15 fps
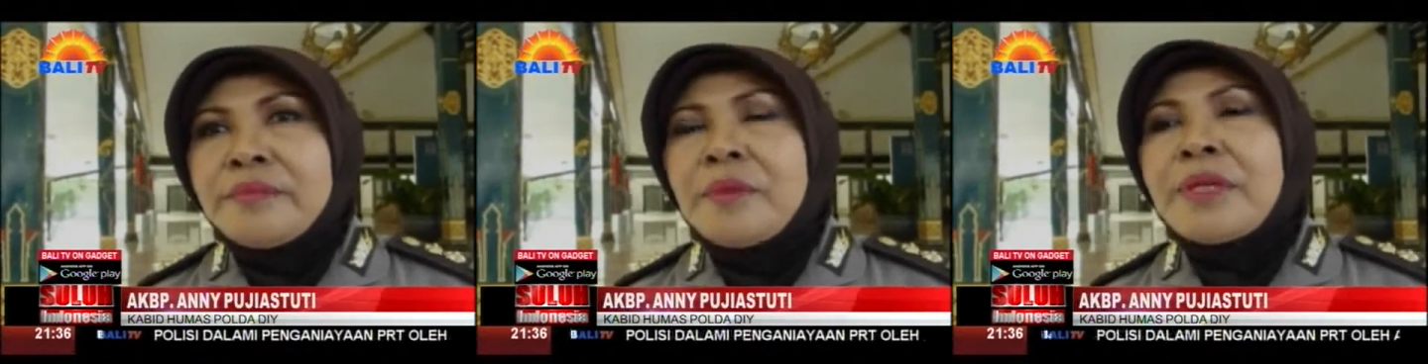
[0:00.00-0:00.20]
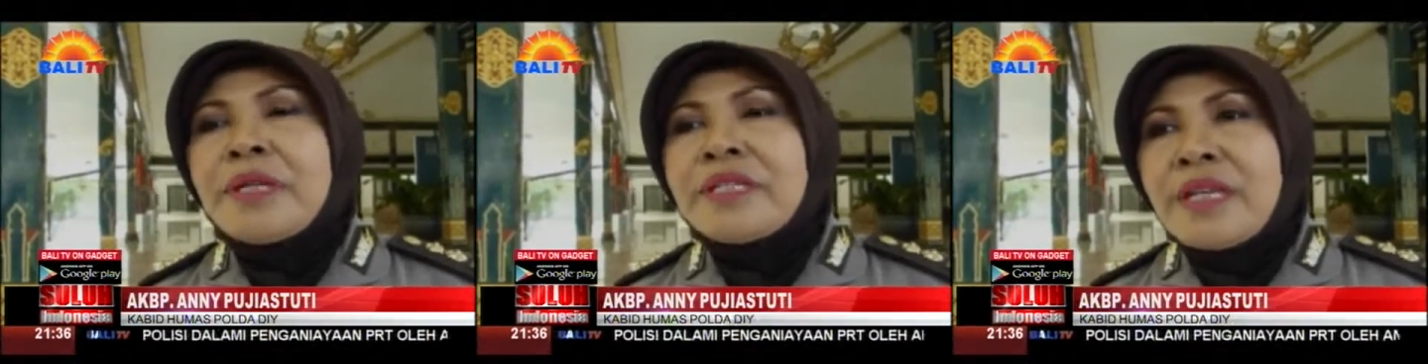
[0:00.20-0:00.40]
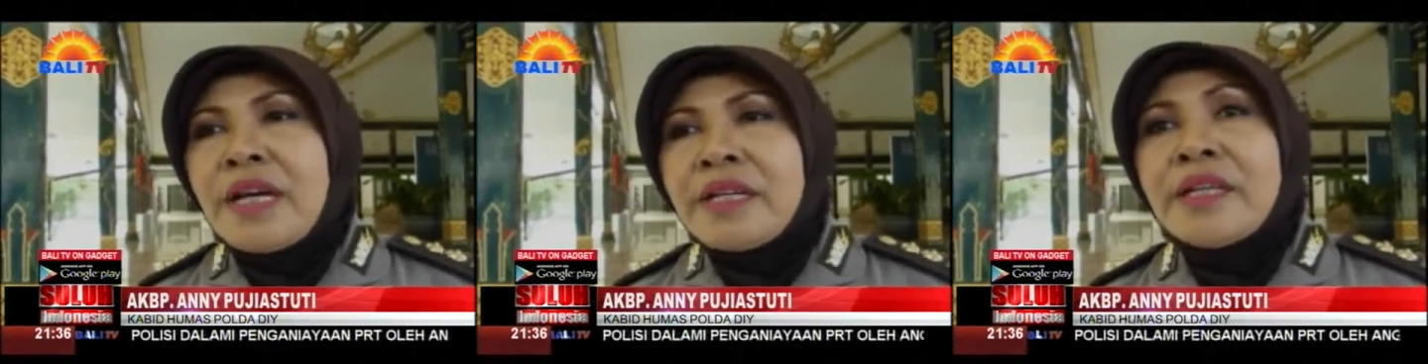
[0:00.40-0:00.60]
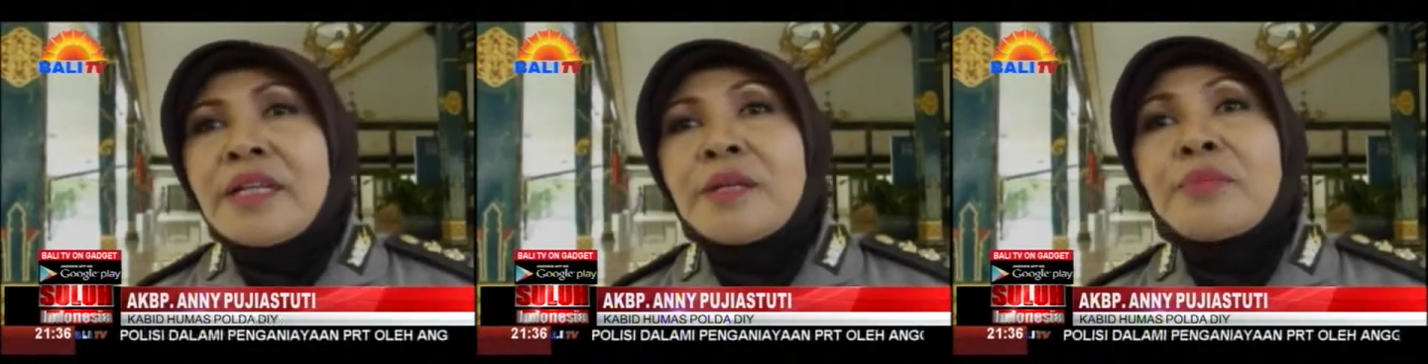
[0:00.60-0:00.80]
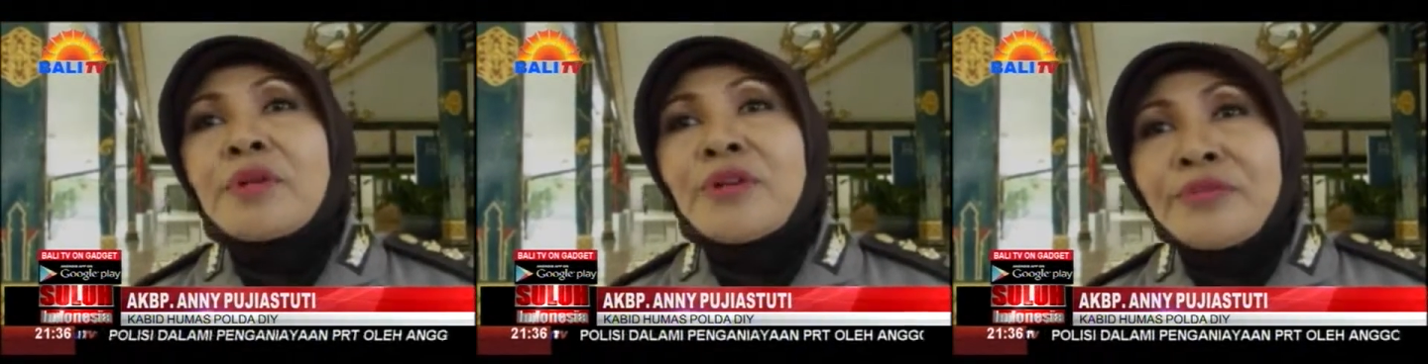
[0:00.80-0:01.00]
pemeriksaan
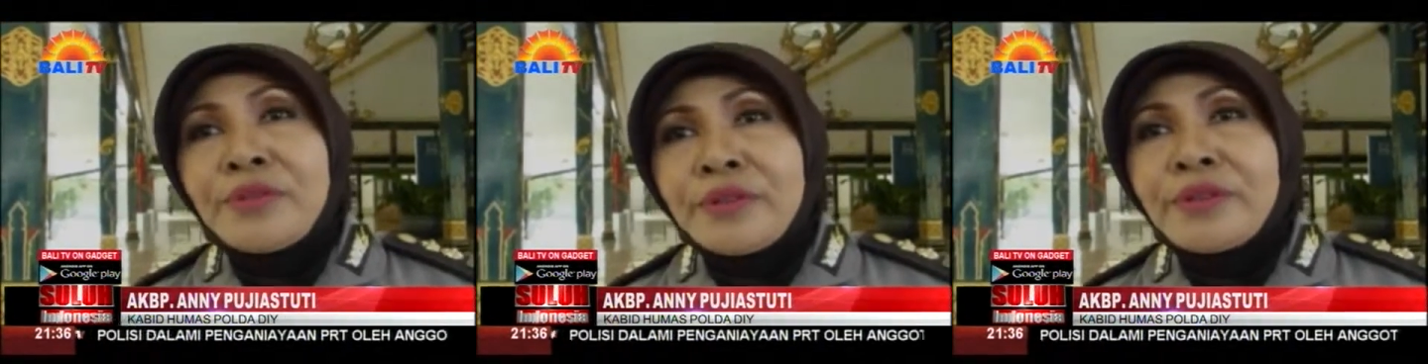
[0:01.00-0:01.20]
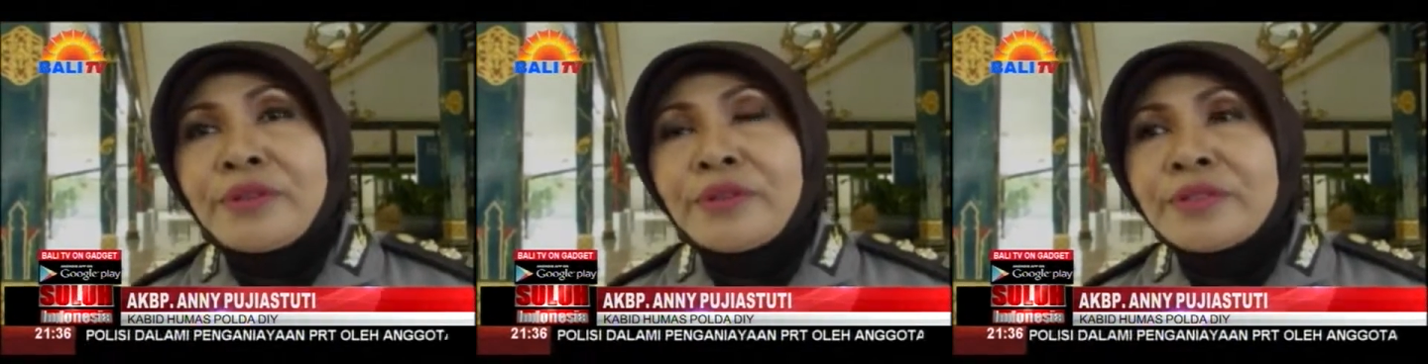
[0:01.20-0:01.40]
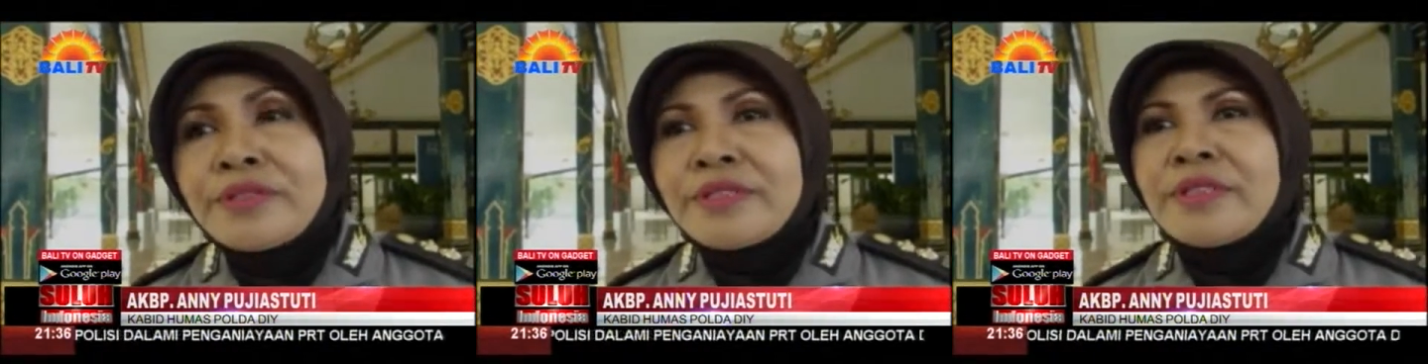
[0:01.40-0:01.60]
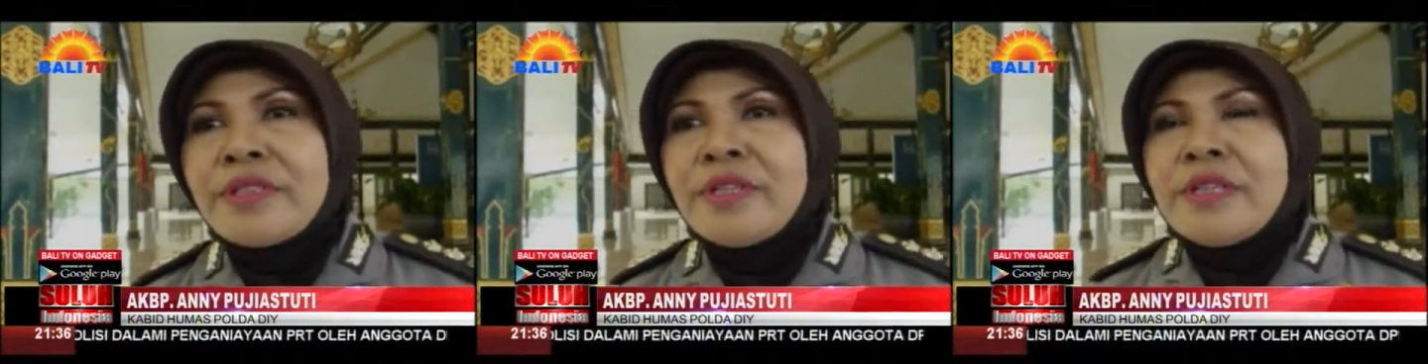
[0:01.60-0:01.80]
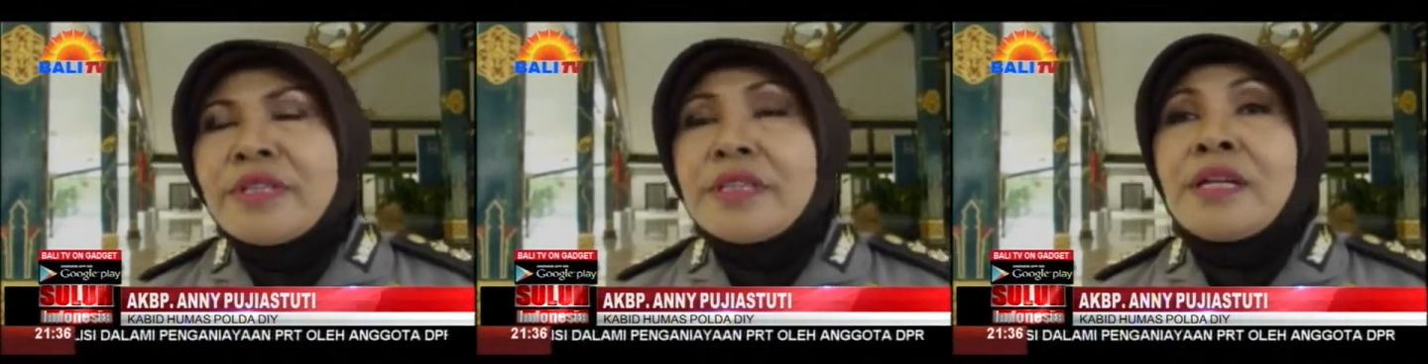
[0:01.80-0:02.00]
dari Provos
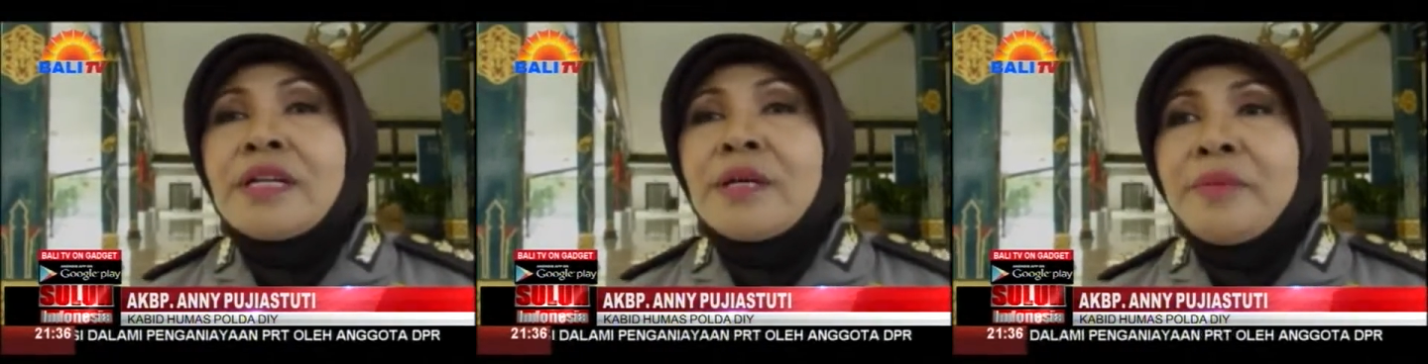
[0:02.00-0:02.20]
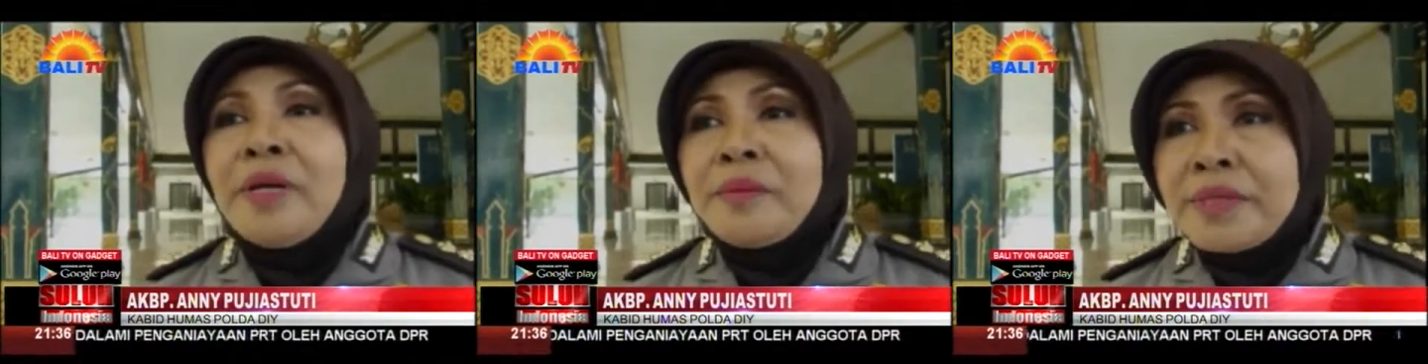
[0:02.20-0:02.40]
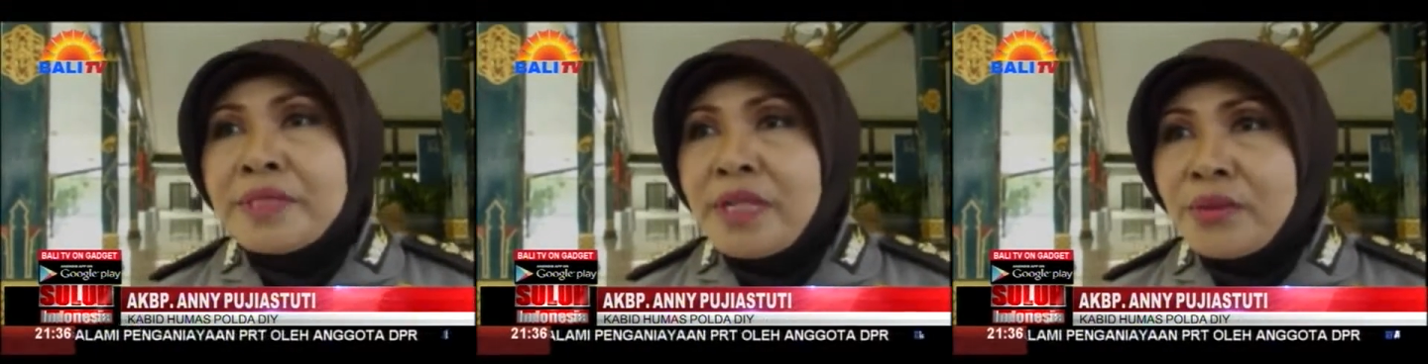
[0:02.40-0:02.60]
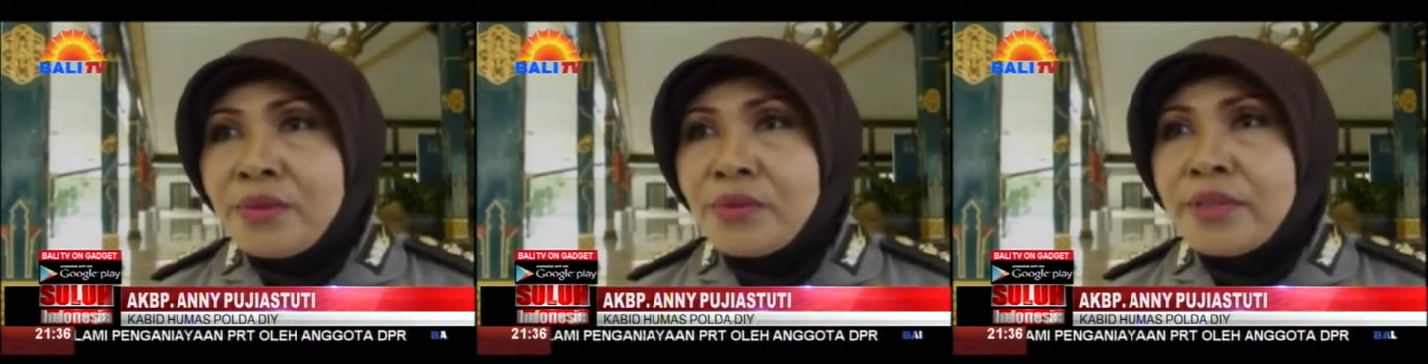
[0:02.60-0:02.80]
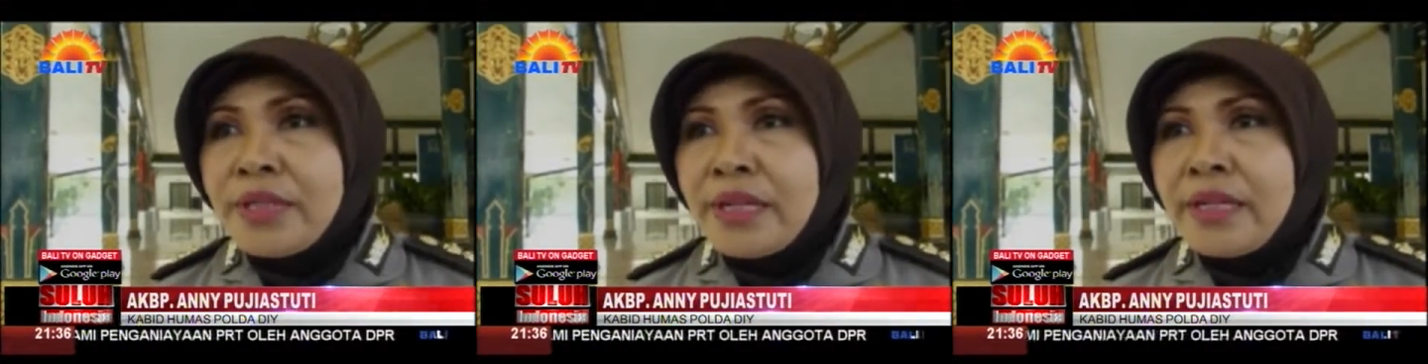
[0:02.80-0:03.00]
terhadap yang
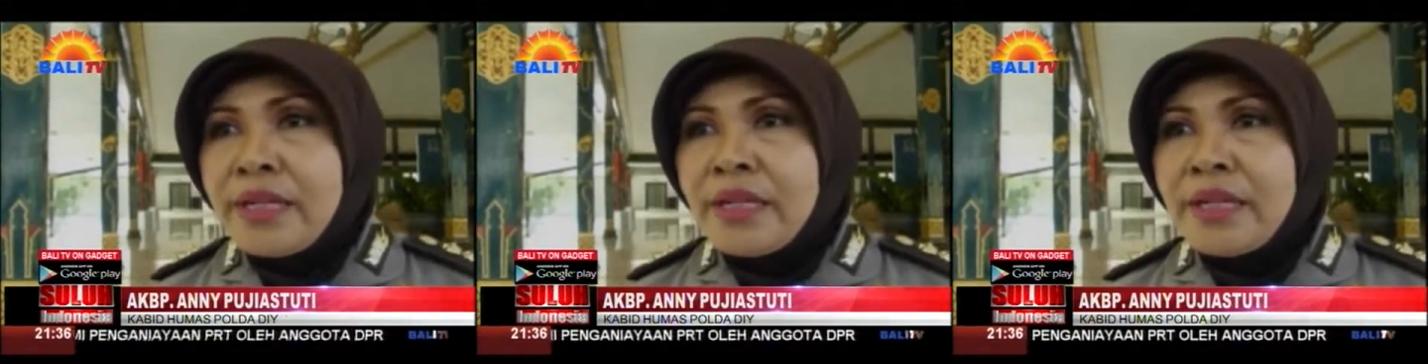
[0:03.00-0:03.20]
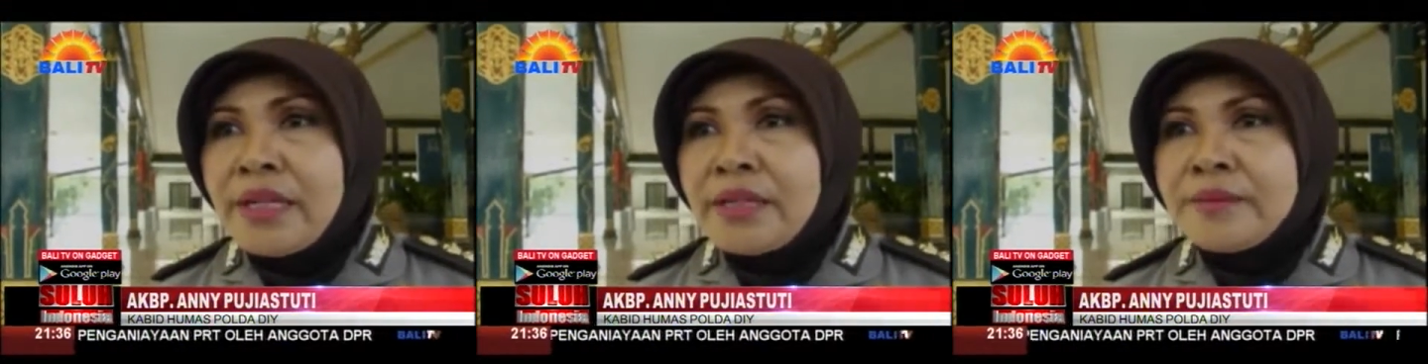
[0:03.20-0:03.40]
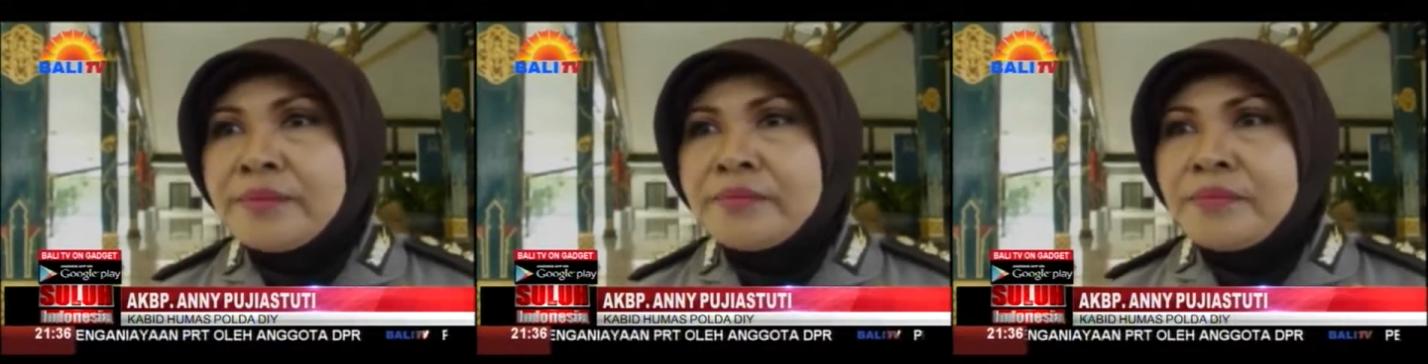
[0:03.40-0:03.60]
bersangkutan